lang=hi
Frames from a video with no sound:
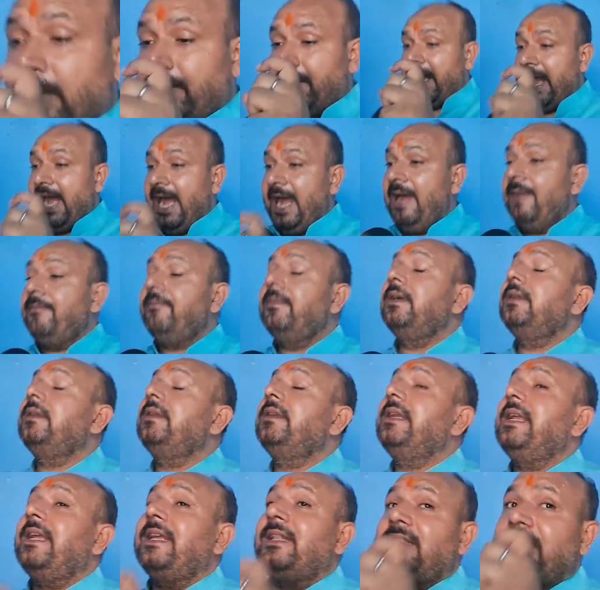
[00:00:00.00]
तमाम
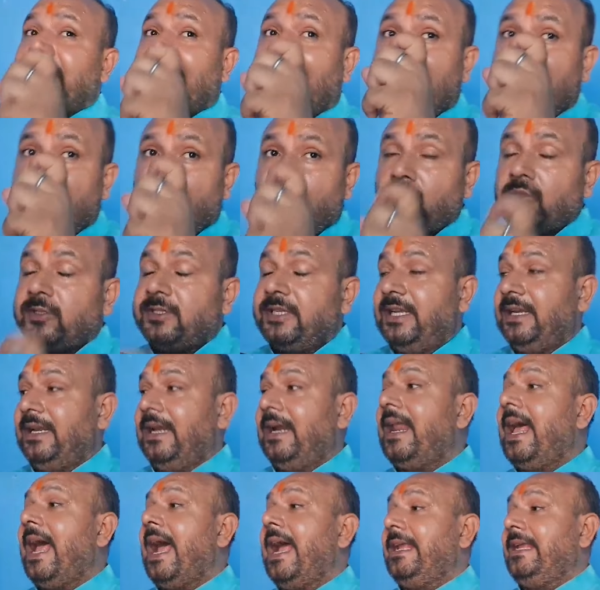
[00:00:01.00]
नेताओं से
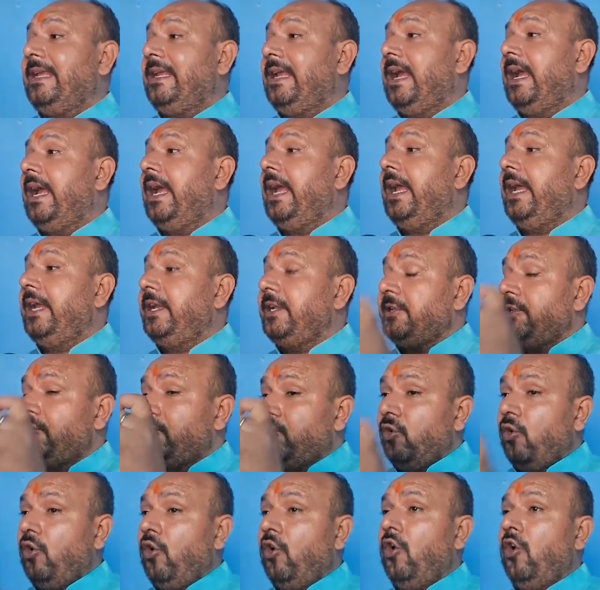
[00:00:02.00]
लड़ाई है
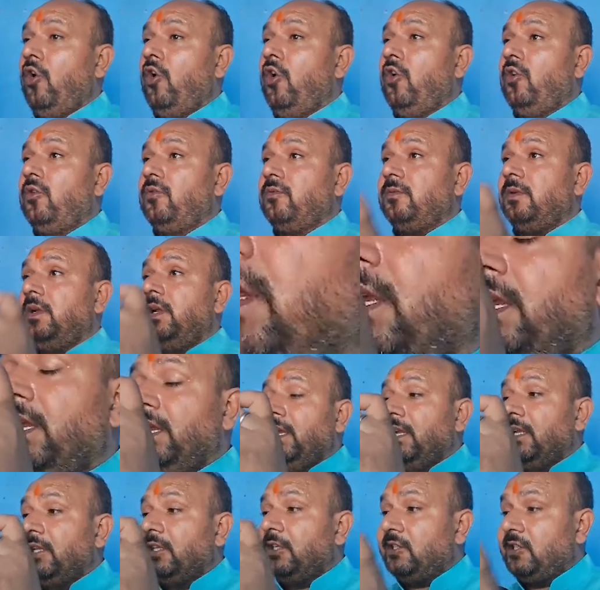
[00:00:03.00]
जो
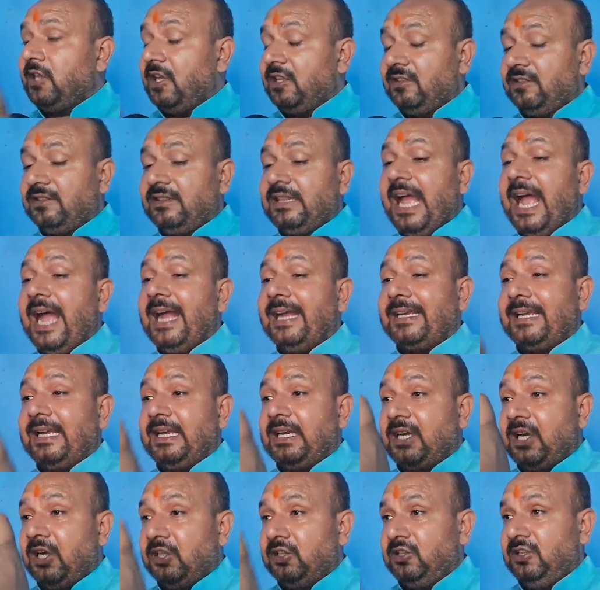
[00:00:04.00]
सत्ता के
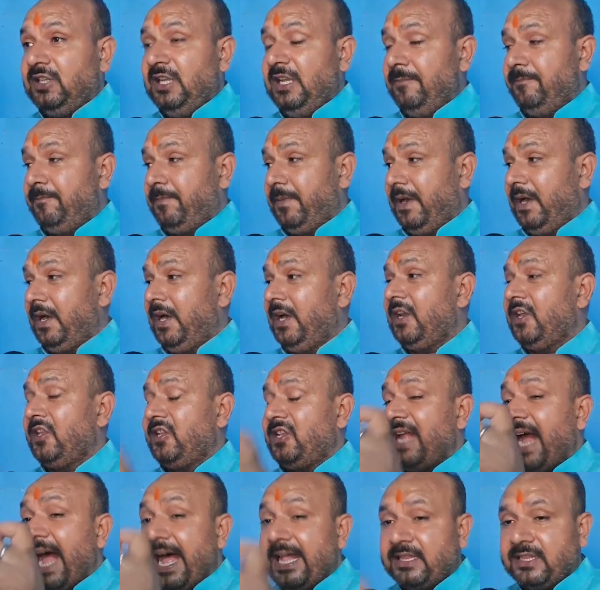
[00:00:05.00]
गद्दी पर
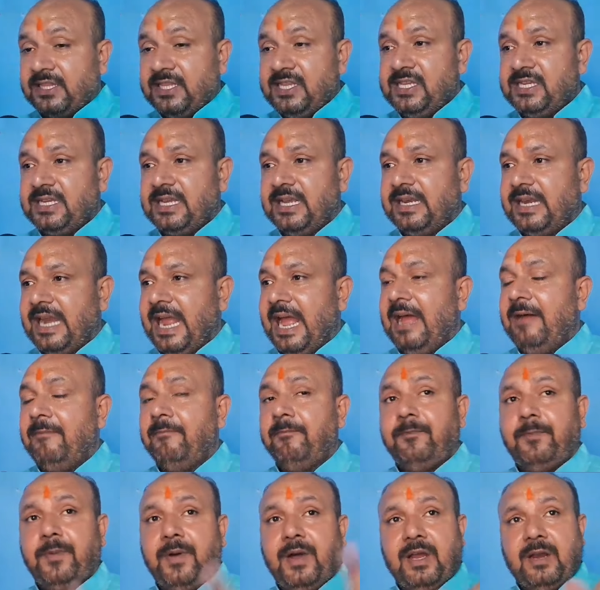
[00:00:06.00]
जाति के नाम
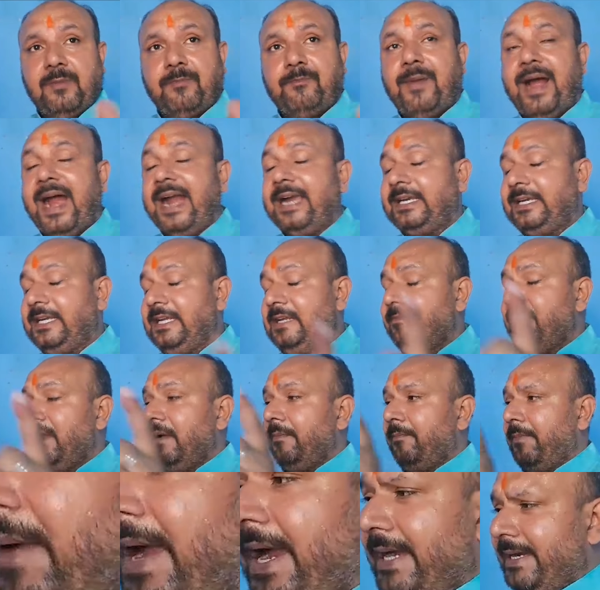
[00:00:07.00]
पर पार्टी में
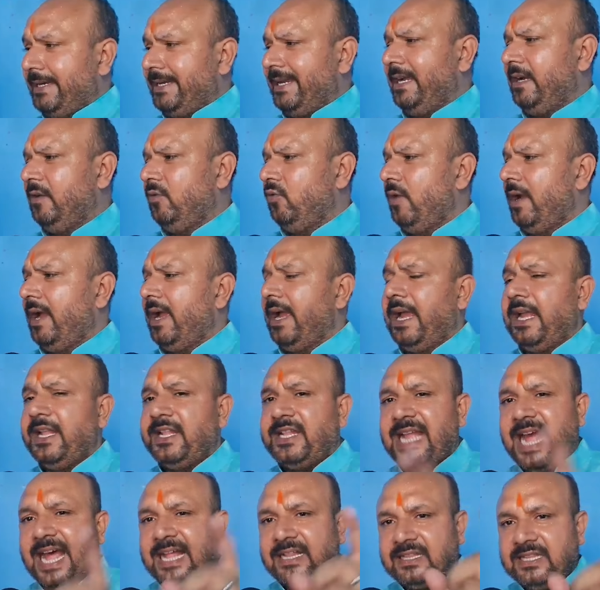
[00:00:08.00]
बैठे हुए हैं
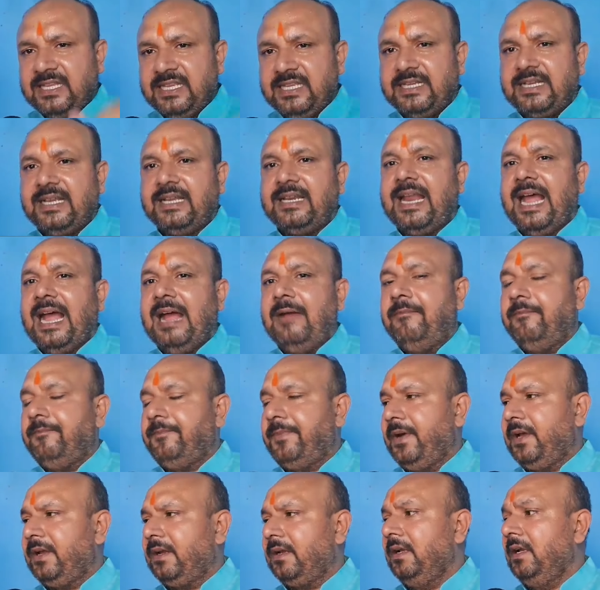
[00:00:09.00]
जाति के नाम
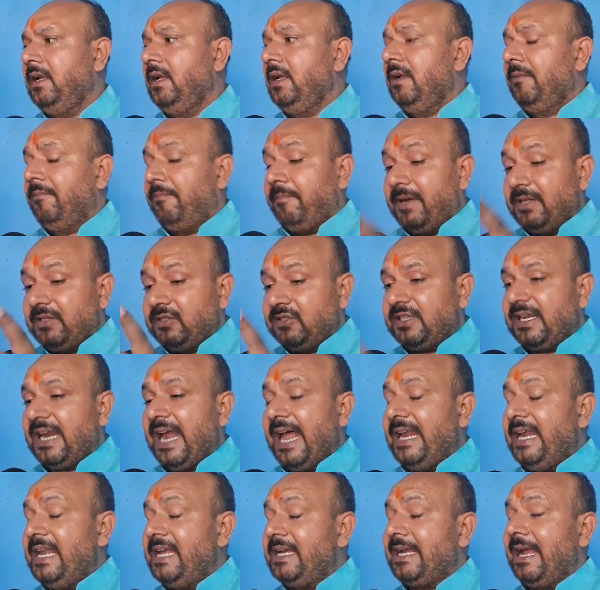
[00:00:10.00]
पर
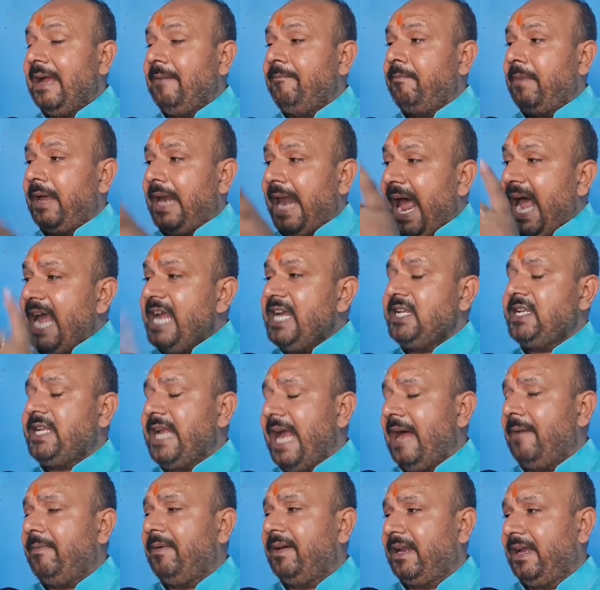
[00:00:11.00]
मंत्रालय का मलाई
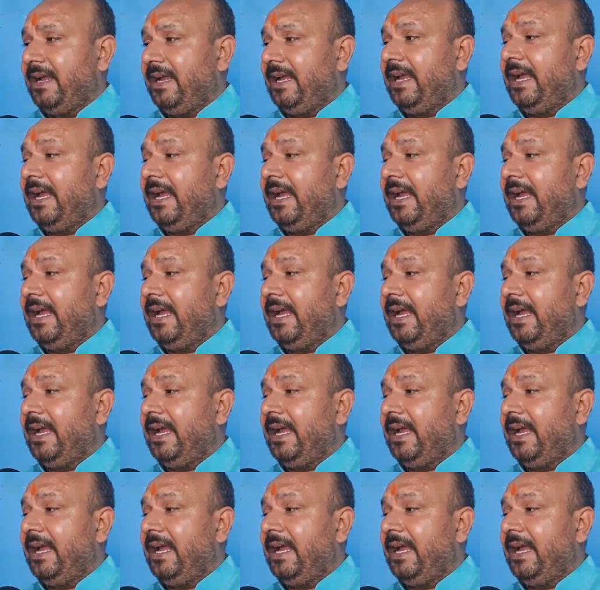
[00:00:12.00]
चाह रहे